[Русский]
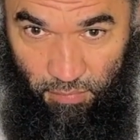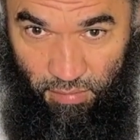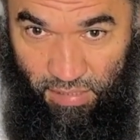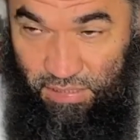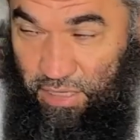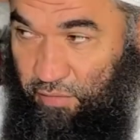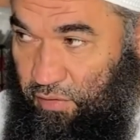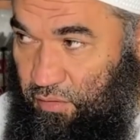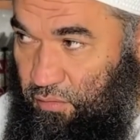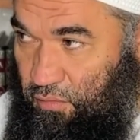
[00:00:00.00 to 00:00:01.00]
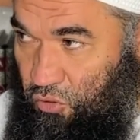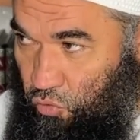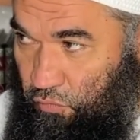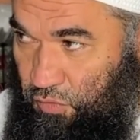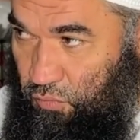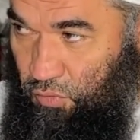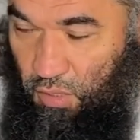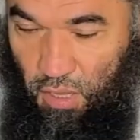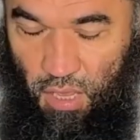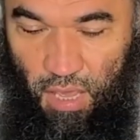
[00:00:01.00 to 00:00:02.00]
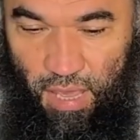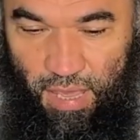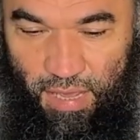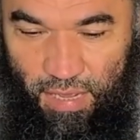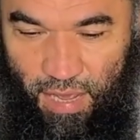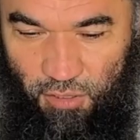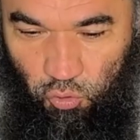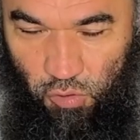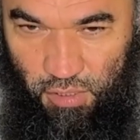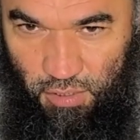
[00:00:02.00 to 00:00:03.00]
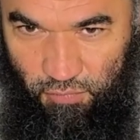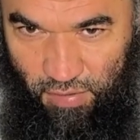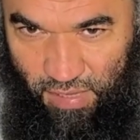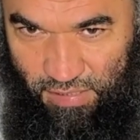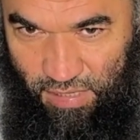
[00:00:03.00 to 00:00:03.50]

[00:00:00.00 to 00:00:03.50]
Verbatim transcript: На север. Ровно смотрит. И как только твоя